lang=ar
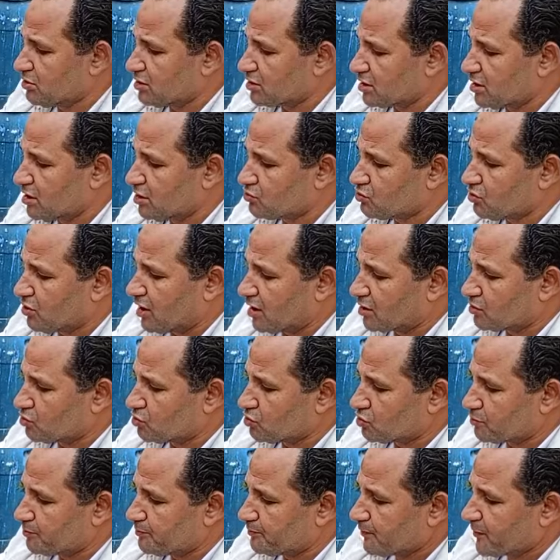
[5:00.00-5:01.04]
اوريها لكم عن
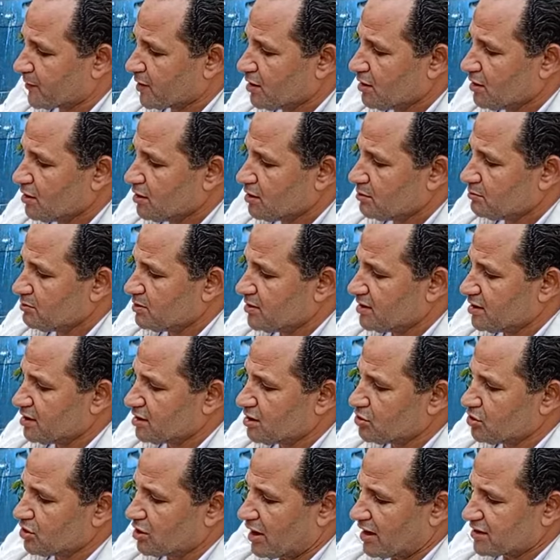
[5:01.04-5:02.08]
قرب
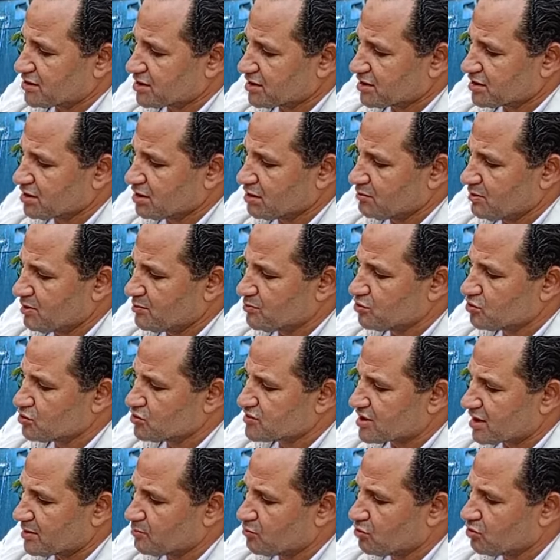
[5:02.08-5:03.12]
بي... عشان كده هما
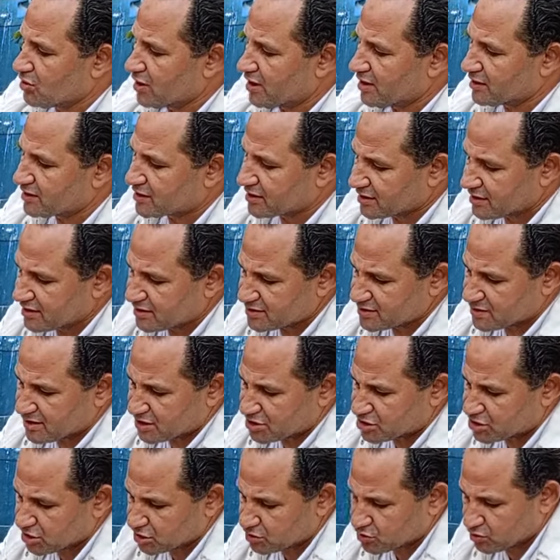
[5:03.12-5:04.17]
بيسموه الكريز
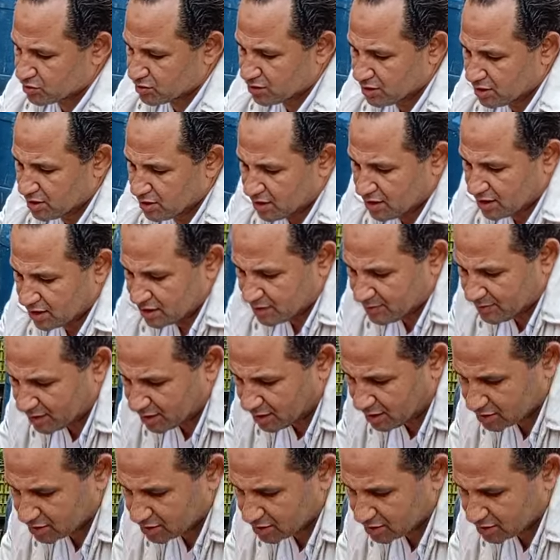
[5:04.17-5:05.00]
الشتوي اجيبها